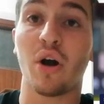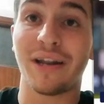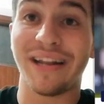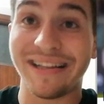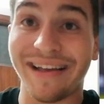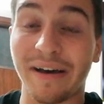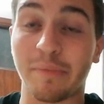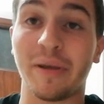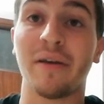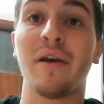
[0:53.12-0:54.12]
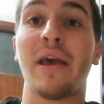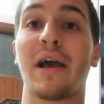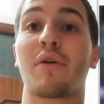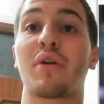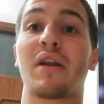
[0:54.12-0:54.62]
gol nel derby è
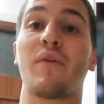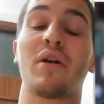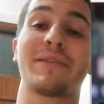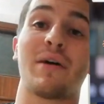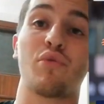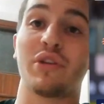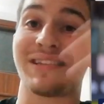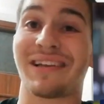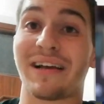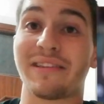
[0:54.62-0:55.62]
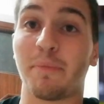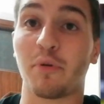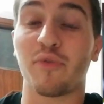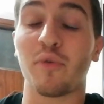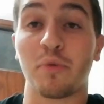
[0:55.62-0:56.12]
ancora una volta uno degli attaccanti
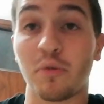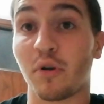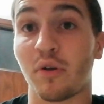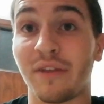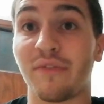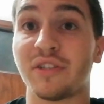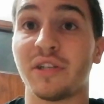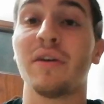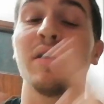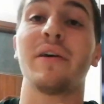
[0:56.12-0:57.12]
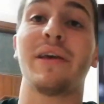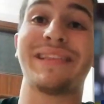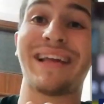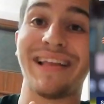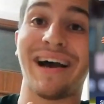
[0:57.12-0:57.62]
più, più prolifici
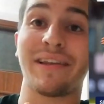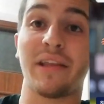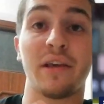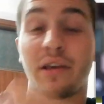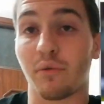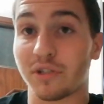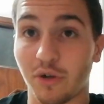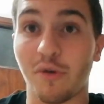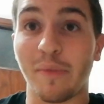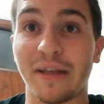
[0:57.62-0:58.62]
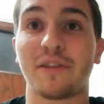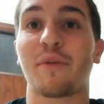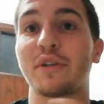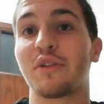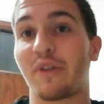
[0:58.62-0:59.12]
italiani in questo momento e
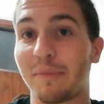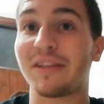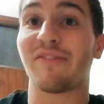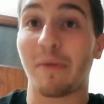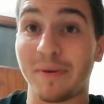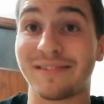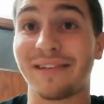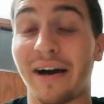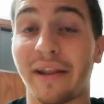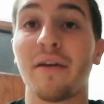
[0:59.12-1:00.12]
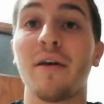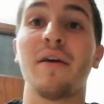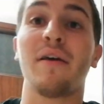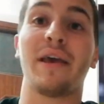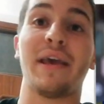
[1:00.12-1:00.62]
questo veramente fa pensare
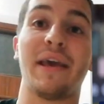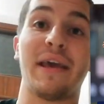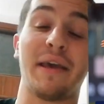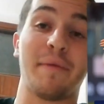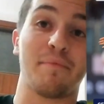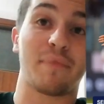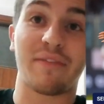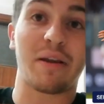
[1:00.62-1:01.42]
eh, che